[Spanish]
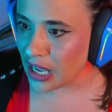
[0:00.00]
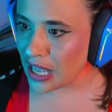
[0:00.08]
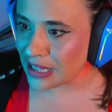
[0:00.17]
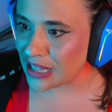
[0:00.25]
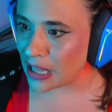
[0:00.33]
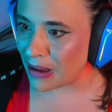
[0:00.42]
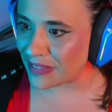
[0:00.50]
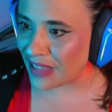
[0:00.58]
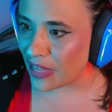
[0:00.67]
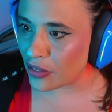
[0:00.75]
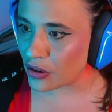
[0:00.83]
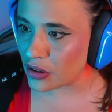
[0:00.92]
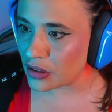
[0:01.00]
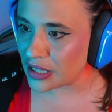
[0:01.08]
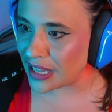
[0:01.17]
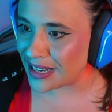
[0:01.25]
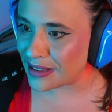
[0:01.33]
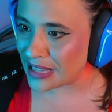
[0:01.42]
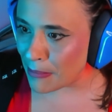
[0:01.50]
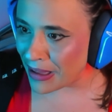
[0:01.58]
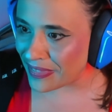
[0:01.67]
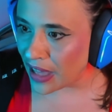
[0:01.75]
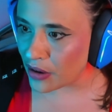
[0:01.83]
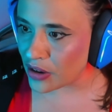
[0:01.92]

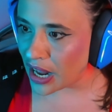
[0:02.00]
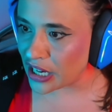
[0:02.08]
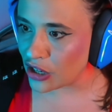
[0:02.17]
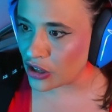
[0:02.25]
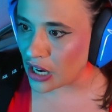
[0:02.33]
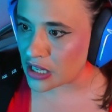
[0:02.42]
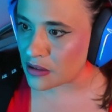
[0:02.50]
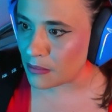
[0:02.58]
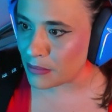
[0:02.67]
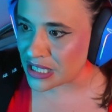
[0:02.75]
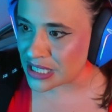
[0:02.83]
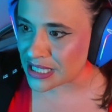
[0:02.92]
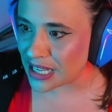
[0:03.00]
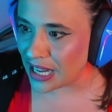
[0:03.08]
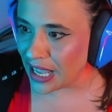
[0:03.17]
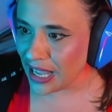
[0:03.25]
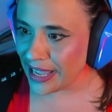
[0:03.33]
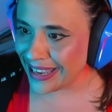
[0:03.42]
demandaron a Elon miscle